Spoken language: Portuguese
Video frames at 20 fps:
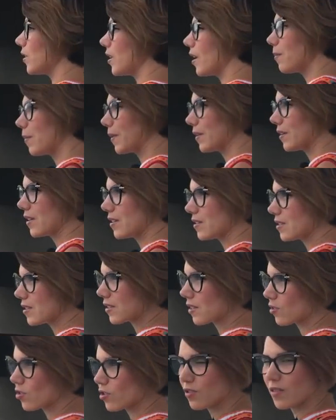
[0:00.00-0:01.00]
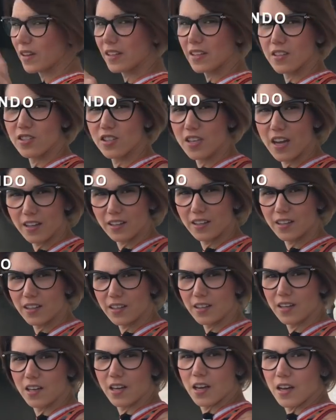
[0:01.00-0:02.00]
Independence. A gente vai deixar
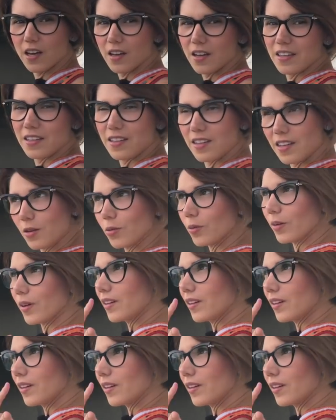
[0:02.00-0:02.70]
aqui New